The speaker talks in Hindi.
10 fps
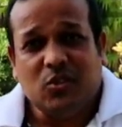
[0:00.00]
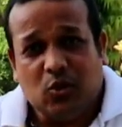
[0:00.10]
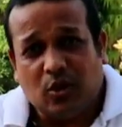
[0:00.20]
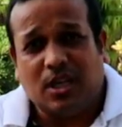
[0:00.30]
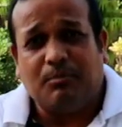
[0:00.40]

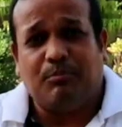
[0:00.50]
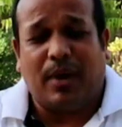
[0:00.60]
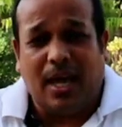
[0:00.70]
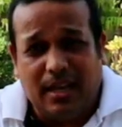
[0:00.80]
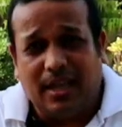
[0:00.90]
जो कि
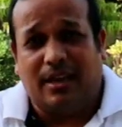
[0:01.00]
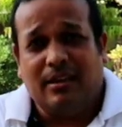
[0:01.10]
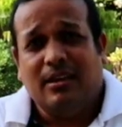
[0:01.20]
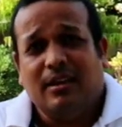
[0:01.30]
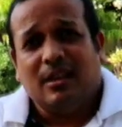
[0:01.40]
पहले
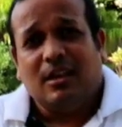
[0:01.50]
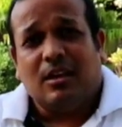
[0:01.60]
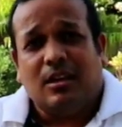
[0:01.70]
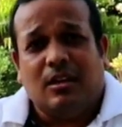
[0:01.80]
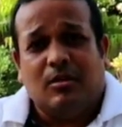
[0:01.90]

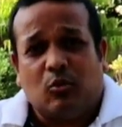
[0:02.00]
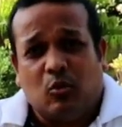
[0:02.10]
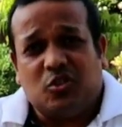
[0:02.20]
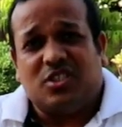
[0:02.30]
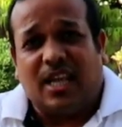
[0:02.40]

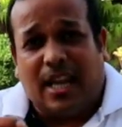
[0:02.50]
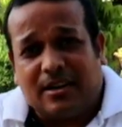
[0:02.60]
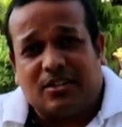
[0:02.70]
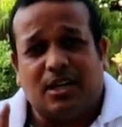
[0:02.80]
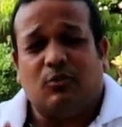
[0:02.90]
कुछ
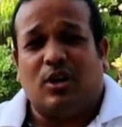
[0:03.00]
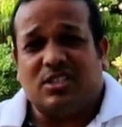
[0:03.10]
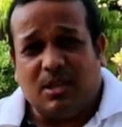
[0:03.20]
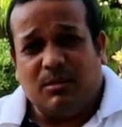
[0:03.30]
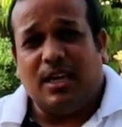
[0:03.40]
सेलेक्टेड
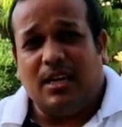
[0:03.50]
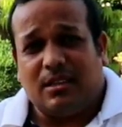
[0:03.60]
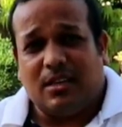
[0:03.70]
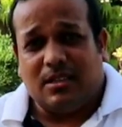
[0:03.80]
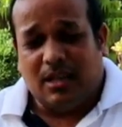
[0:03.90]
वर्जन में ही
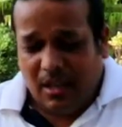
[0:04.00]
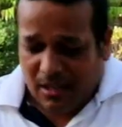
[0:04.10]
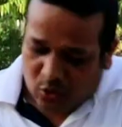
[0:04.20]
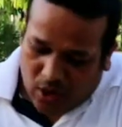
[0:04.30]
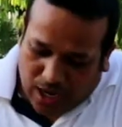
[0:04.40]
आता था
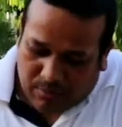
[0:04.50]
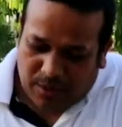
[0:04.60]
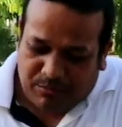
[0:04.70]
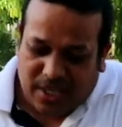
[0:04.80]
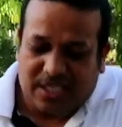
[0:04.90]
तो
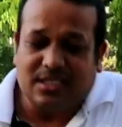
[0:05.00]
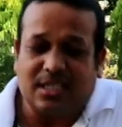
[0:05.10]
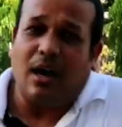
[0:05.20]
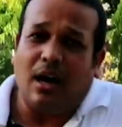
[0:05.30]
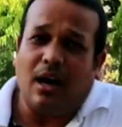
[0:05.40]
अभी बेस
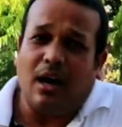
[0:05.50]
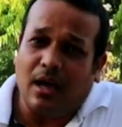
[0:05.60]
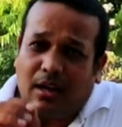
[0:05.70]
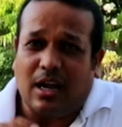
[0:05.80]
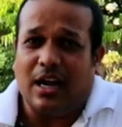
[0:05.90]
सिक्स में
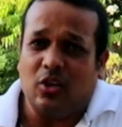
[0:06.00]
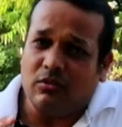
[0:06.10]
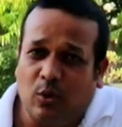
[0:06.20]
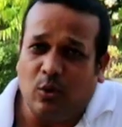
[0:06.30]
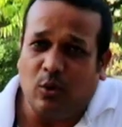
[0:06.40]
हर
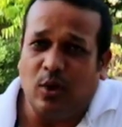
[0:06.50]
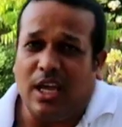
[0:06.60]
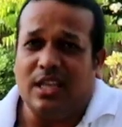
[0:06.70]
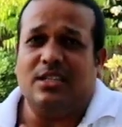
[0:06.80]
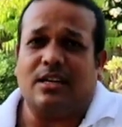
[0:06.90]
गाड़ियों में फ्यूल
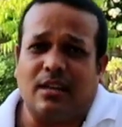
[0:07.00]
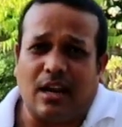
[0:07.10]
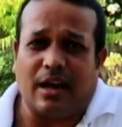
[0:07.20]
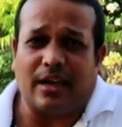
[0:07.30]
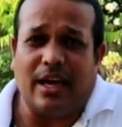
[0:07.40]
इंजेक्टर
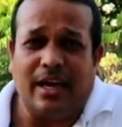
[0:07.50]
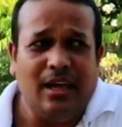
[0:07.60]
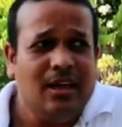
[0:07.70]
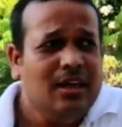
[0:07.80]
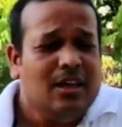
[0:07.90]
आ गया है
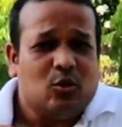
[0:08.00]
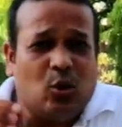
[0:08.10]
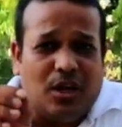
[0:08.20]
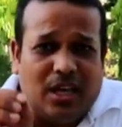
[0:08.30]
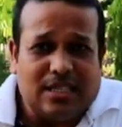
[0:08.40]

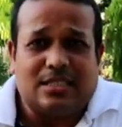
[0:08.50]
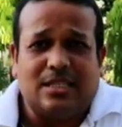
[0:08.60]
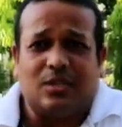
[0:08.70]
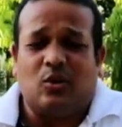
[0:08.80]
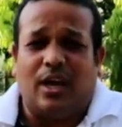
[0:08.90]
तो
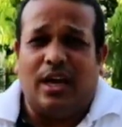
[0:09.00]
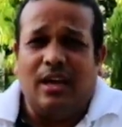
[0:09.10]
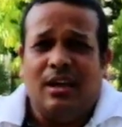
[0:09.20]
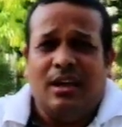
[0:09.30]
इससे जो है